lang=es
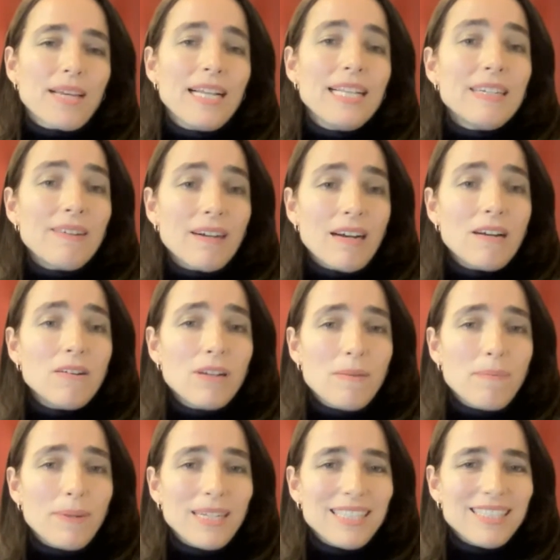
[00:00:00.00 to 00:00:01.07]
él trabajaba en
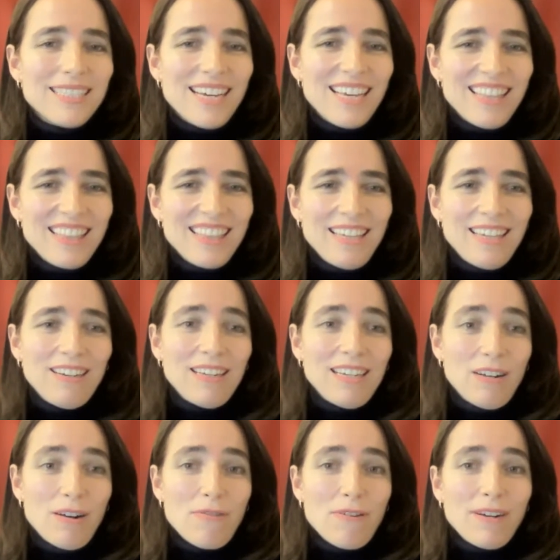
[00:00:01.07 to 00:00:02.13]
una empresa que
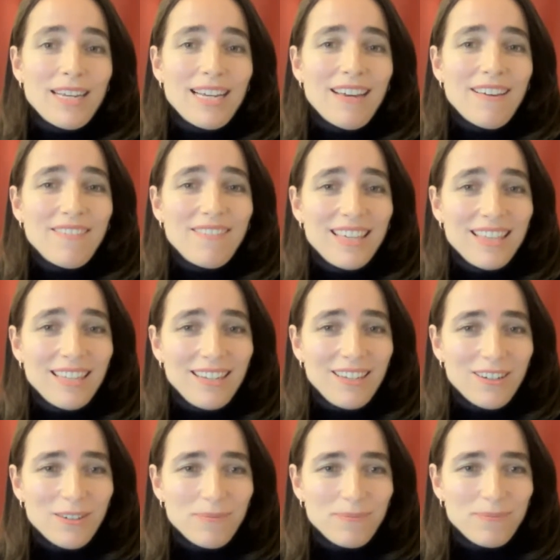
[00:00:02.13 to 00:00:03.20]
era una fábrica de
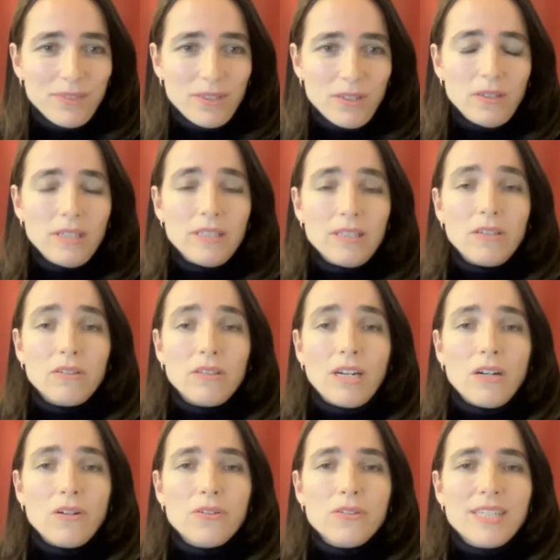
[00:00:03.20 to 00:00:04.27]
vidrio, ¿no? y entre
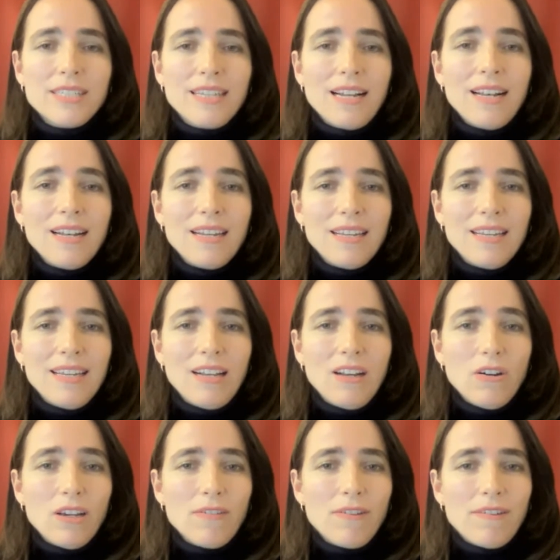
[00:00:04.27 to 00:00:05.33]
otras cosas, él
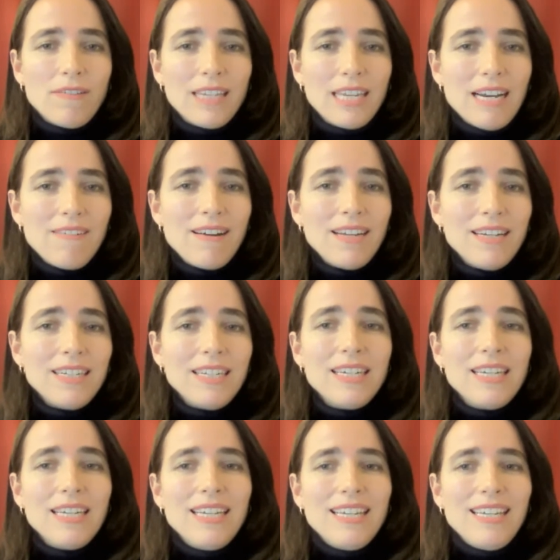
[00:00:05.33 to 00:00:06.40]
lo que fabricaban
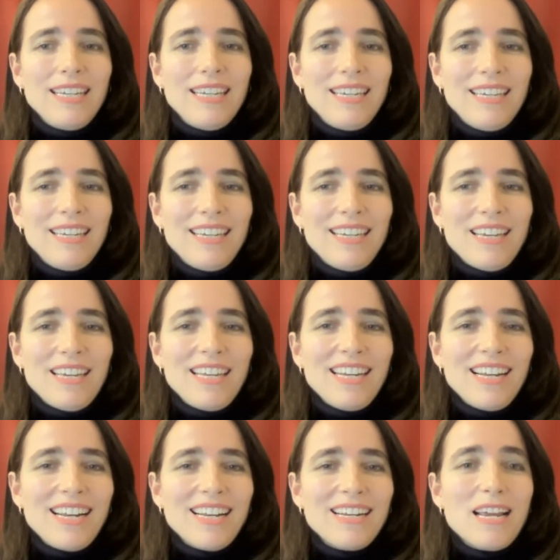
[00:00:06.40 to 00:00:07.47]
eh,
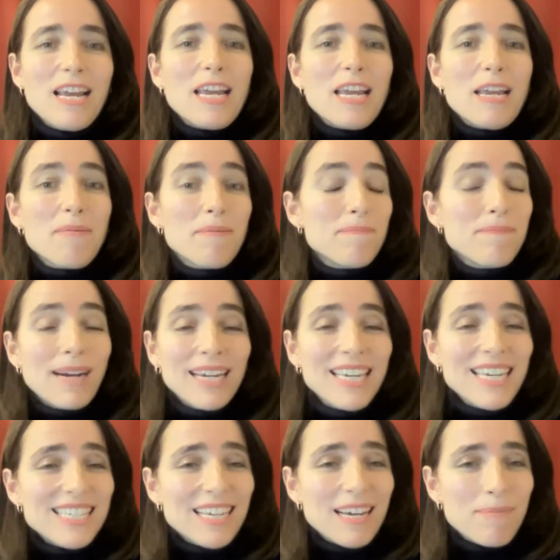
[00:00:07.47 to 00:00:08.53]
eran eh,
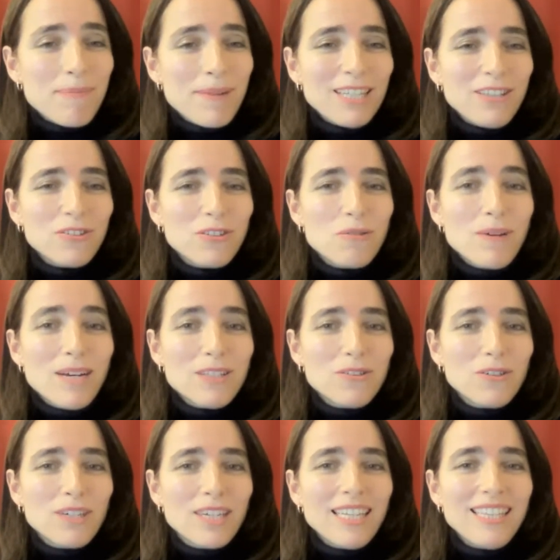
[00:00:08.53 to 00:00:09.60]
vajilla, platos y
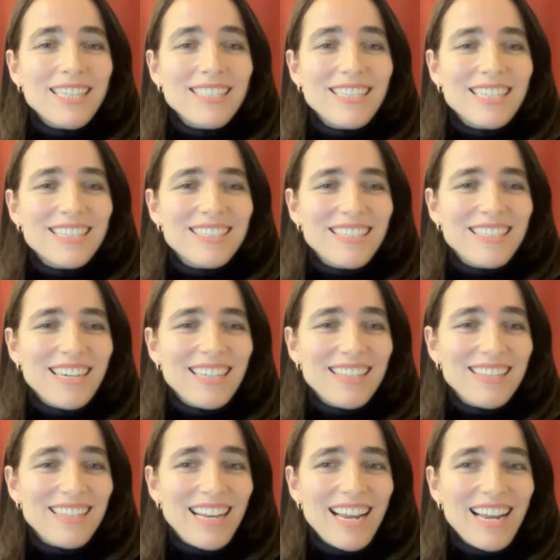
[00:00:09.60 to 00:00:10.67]
vasos, que antes se
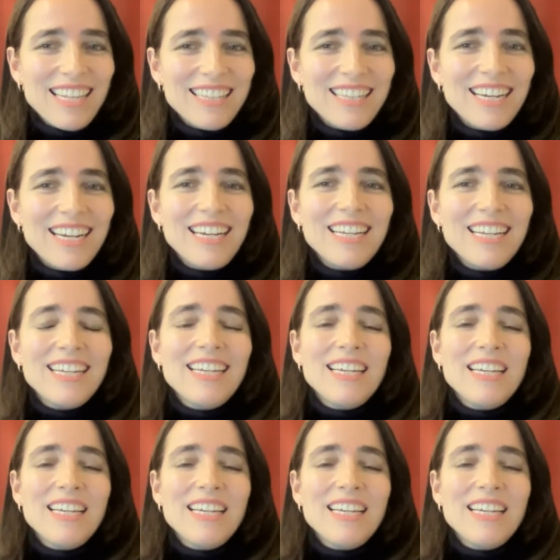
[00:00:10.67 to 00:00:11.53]
hacían de lata,